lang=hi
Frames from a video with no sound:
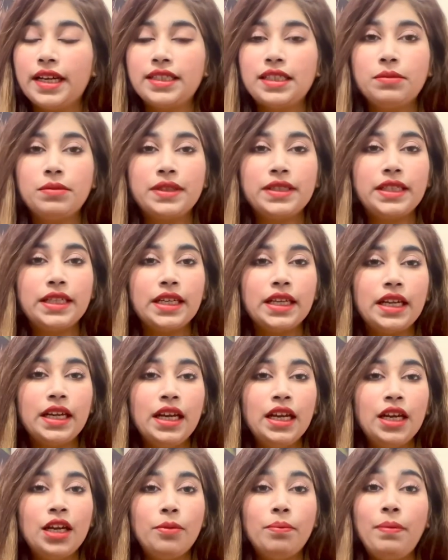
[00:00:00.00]
ऐसे मसले
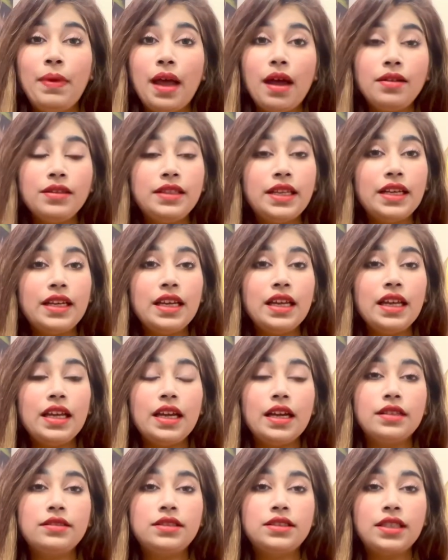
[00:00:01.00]
हैं देखिए
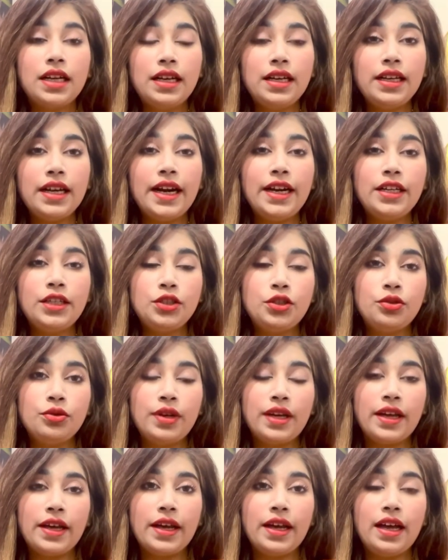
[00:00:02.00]
सनलाइट जो
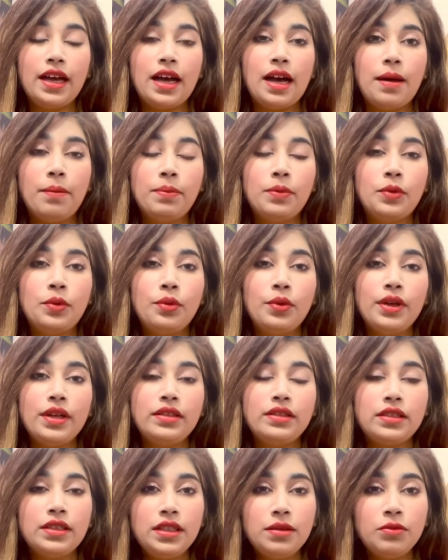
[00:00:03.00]
है आपको
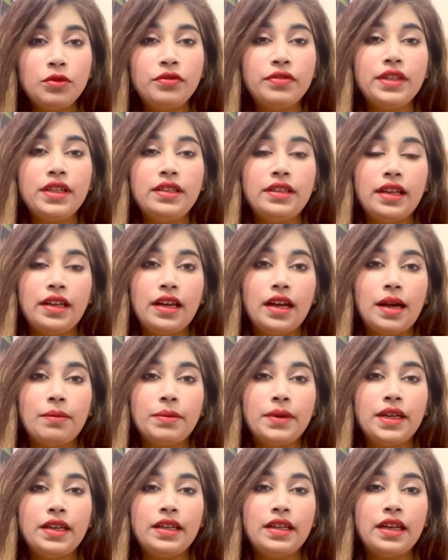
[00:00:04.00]
इतनी मुफीद है
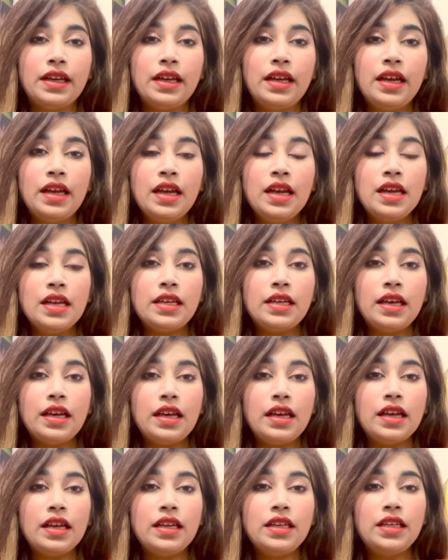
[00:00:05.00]
आपके लिए
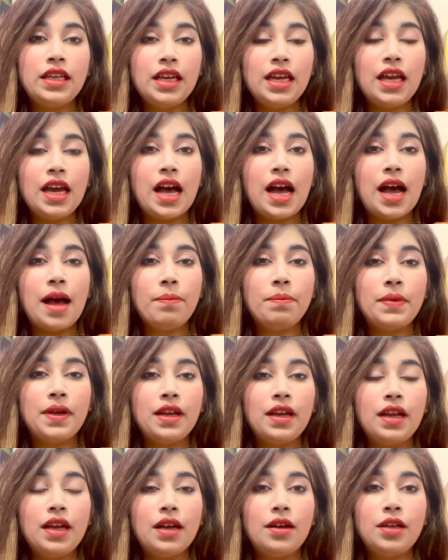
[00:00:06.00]
कि ये
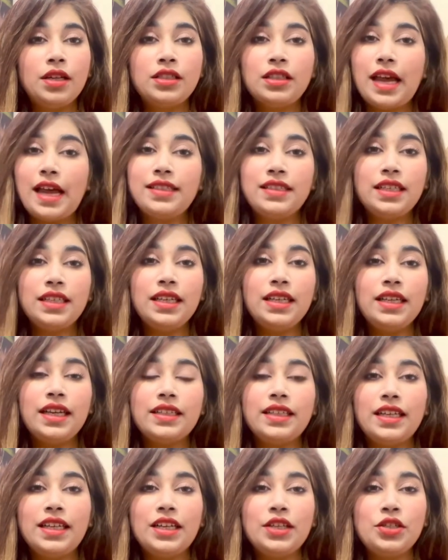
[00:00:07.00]
आपके ऐसे नहीं
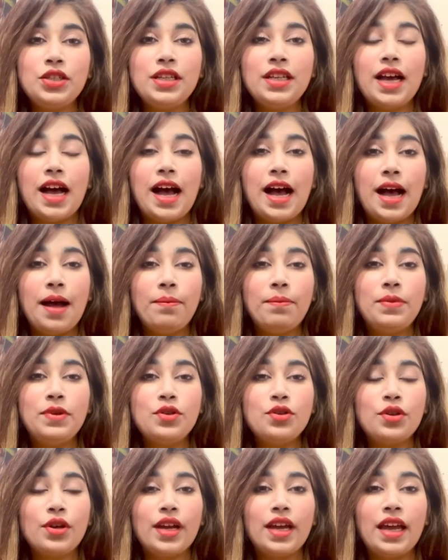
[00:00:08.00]
कहते कि जी आप
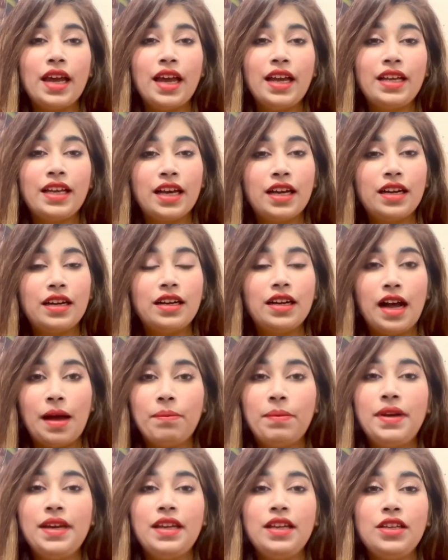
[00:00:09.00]
जो है घर
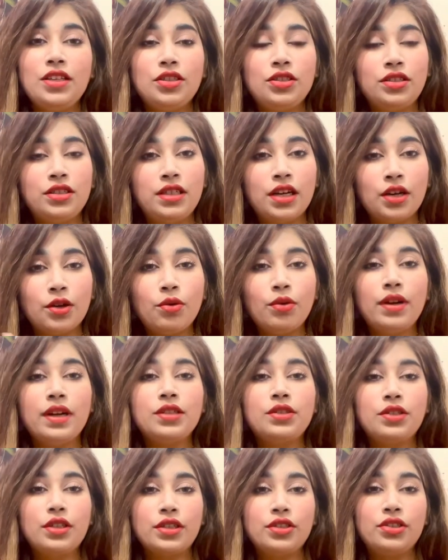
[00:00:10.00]
अपने घरों का
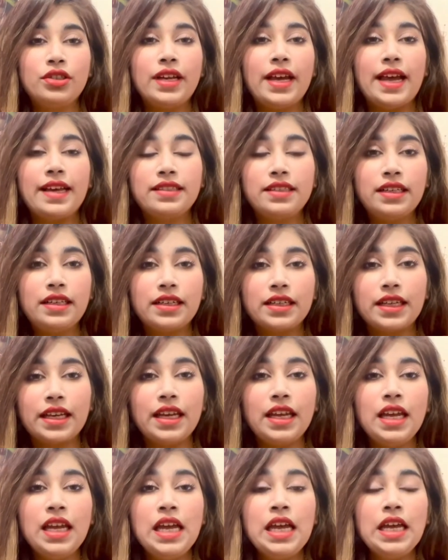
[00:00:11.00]
स्ट्रक्चर ऐसा
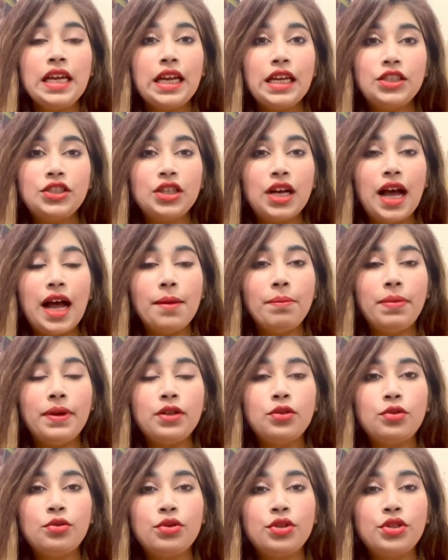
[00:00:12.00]
रखें कि जहाँ
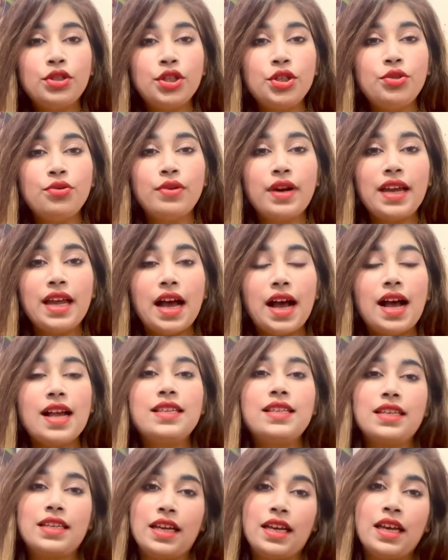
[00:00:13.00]
पर सूरज की शुआएं आ
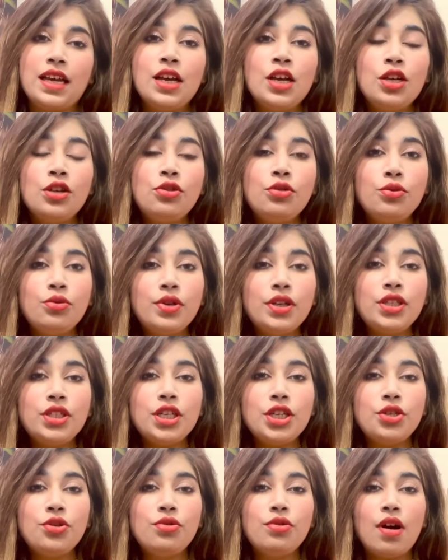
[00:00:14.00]
सकें सूरज
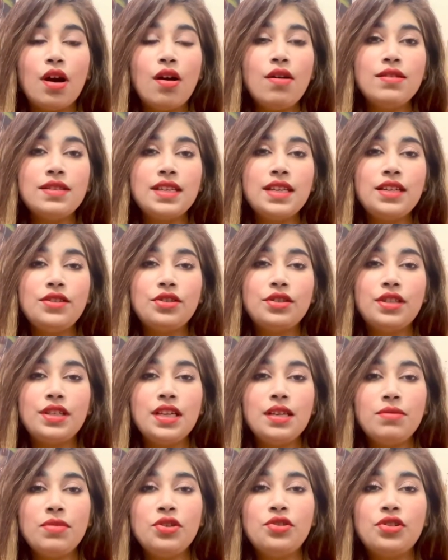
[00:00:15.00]
की शुआओं से
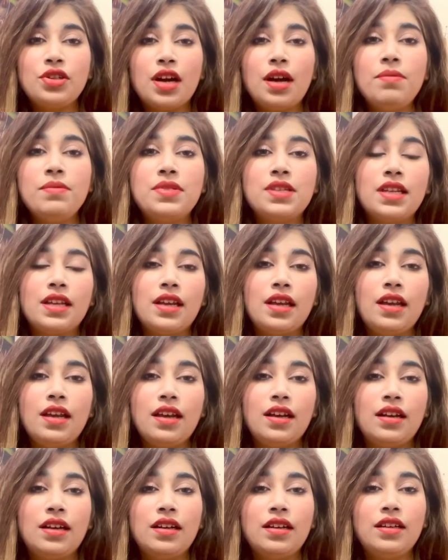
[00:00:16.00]
जितने भी जर्म्स
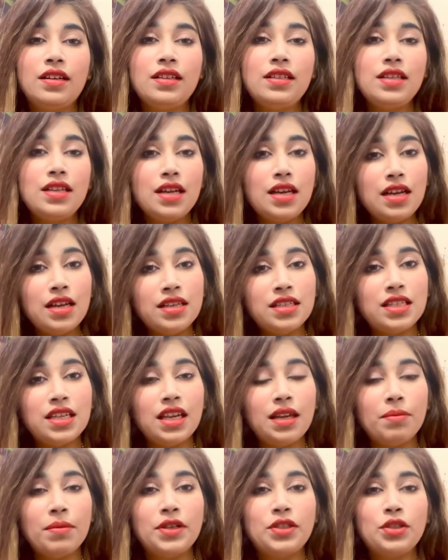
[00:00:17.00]
हैं
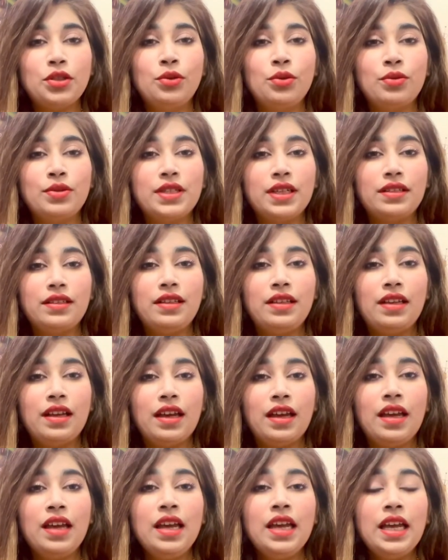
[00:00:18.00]
इनसे बचत हो सकती
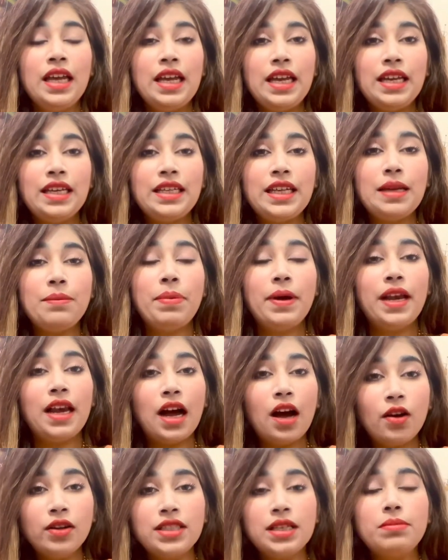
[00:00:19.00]
है इनके
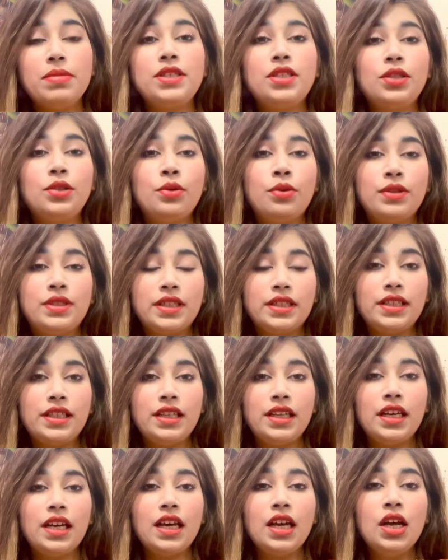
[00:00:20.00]
फैलाव से बचत हो
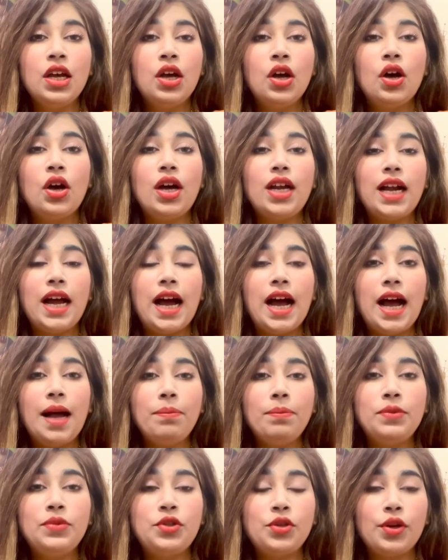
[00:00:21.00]
सकती है और
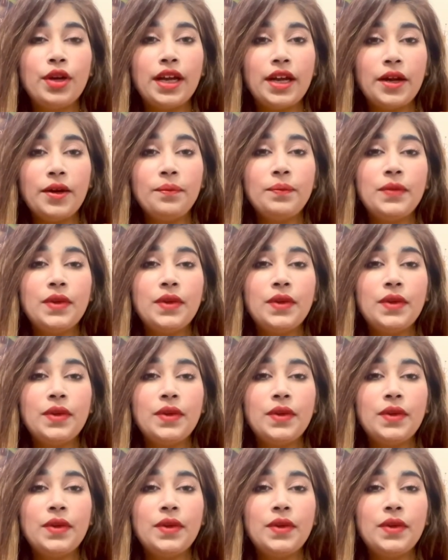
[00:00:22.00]
आप जो है